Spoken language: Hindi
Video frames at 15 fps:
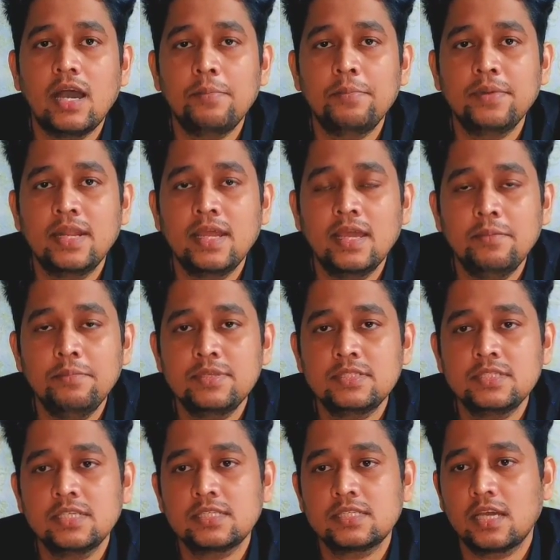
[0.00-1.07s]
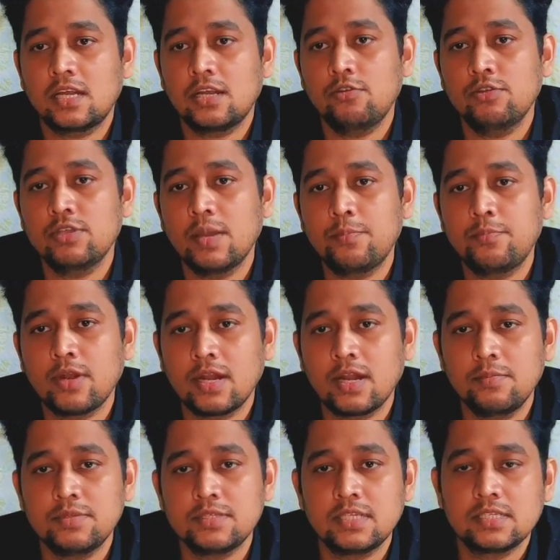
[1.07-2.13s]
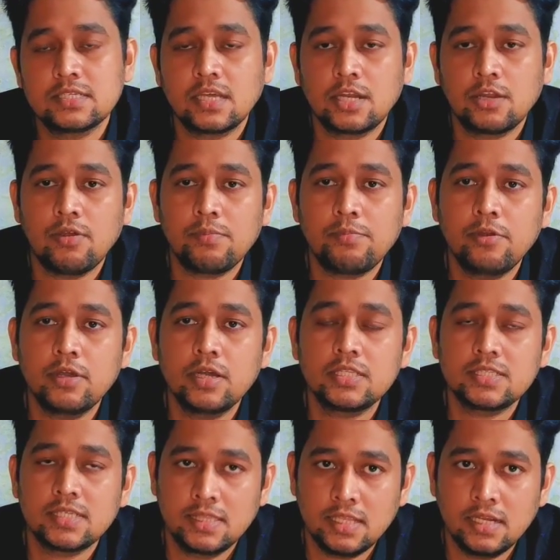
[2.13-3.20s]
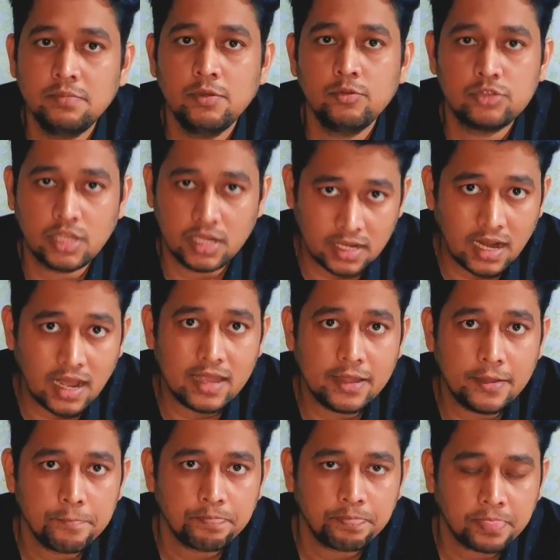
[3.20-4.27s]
आप नया बिजनेस कर रहे हो या पुराना बिजनेस कर रहे हो आपको अगर चंदन में उतरना है